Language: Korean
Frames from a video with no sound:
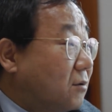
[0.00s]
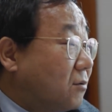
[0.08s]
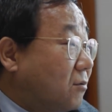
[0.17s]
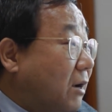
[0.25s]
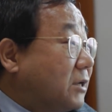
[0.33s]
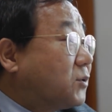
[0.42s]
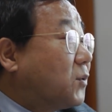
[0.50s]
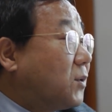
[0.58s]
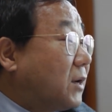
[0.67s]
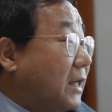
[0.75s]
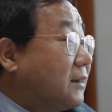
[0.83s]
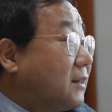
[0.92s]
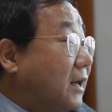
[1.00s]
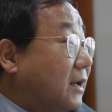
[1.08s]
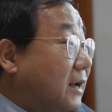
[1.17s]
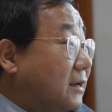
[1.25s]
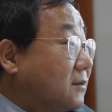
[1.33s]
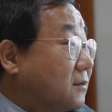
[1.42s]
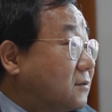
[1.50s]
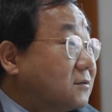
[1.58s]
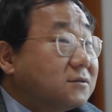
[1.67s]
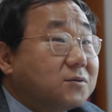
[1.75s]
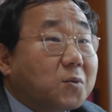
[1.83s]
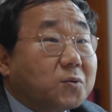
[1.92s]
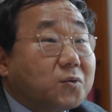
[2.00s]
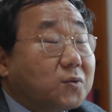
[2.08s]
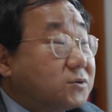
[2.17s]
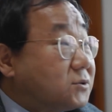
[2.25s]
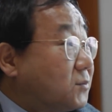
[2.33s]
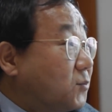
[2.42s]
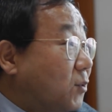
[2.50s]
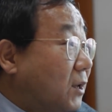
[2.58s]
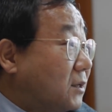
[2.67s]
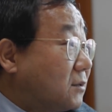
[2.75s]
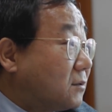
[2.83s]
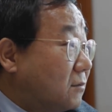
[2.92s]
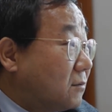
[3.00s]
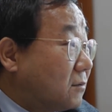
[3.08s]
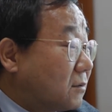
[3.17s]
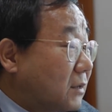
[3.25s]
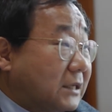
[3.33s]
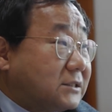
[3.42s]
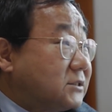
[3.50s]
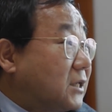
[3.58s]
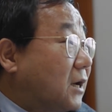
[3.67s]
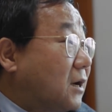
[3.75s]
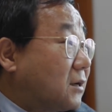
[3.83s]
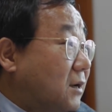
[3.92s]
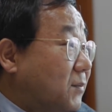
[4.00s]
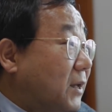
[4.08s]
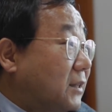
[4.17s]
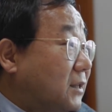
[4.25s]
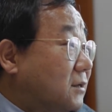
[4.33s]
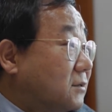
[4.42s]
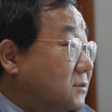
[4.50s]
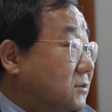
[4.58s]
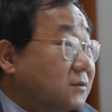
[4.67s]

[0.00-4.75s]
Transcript: 활동을 한다라는 그 공통점 외에는 같이 생각을 하면 안 되는 거죠.